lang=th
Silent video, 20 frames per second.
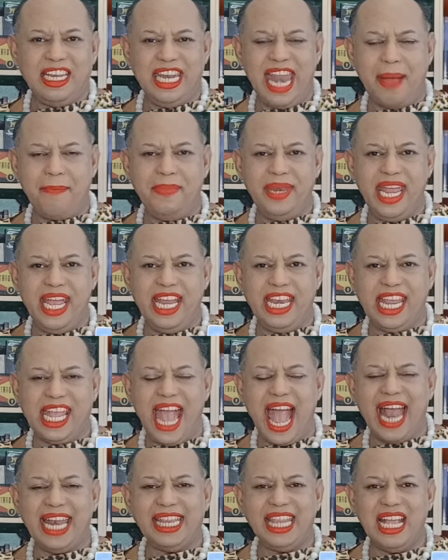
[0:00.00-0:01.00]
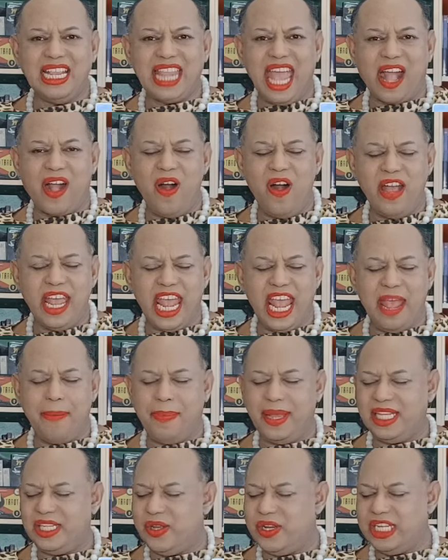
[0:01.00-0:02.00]
ดำเนินการตั้งแต่ข้อ A เป
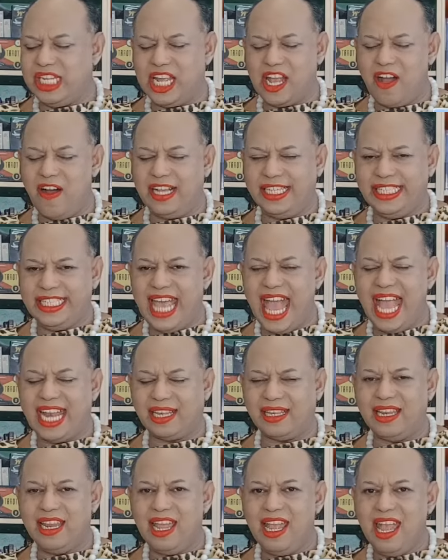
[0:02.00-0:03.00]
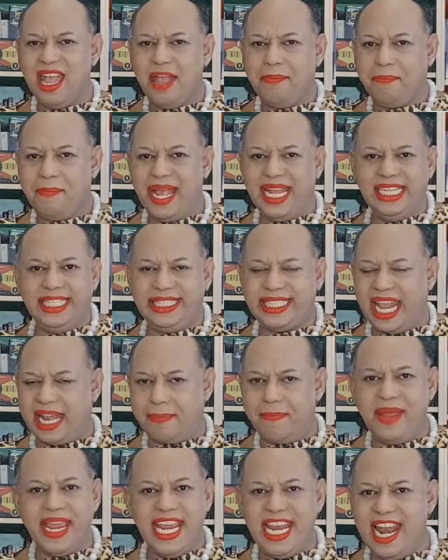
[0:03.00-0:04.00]
จนถึงข้อ Z ไม่เสร็จ
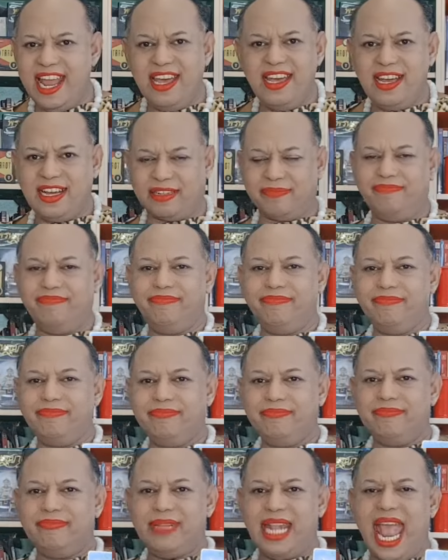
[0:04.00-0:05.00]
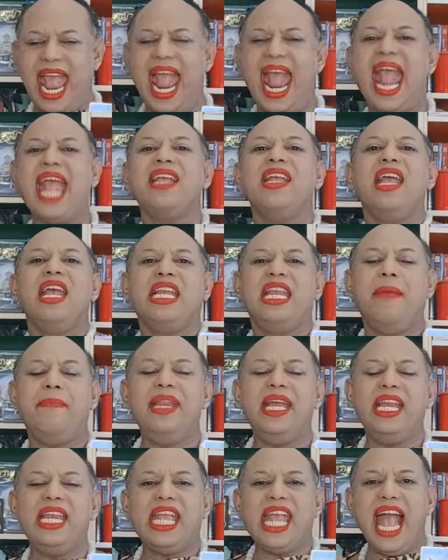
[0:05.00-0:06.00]
ไม่เลิกนะดำ
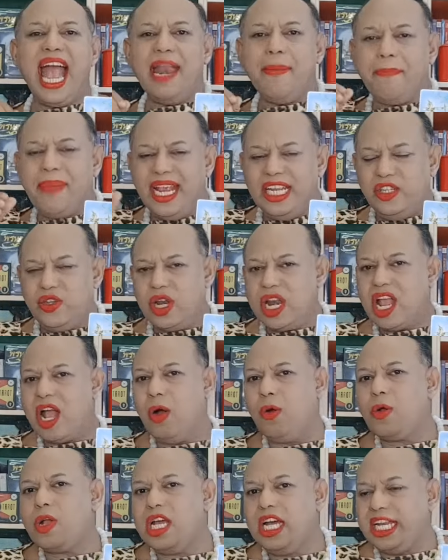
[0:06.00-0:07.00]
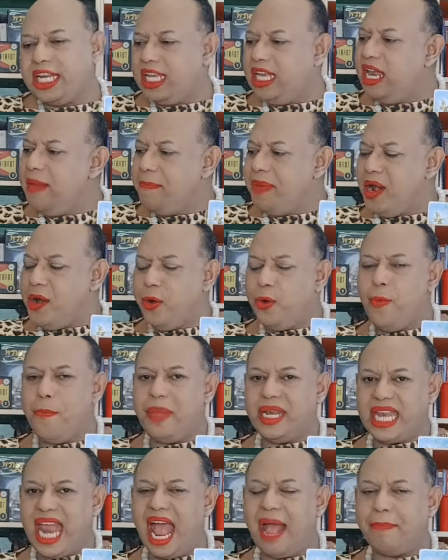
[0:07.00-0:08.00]
เนินการไปจนเขาเกิดขึ้นเป็นรูป
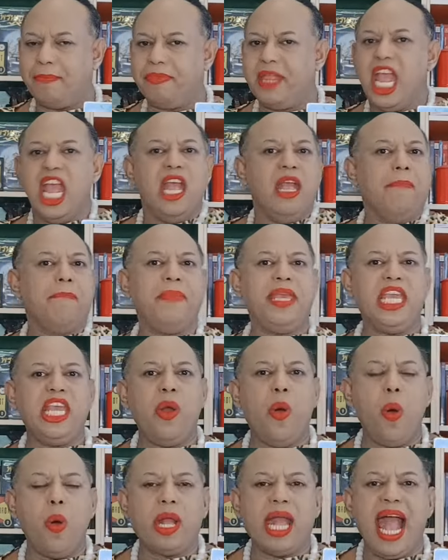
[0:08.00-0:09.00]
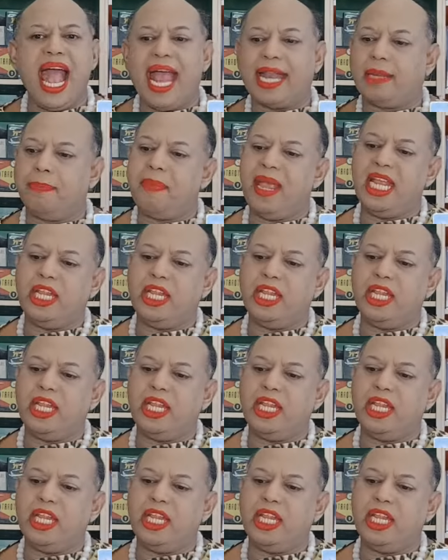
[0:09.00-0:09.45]
ธรรม มีโอกาสไป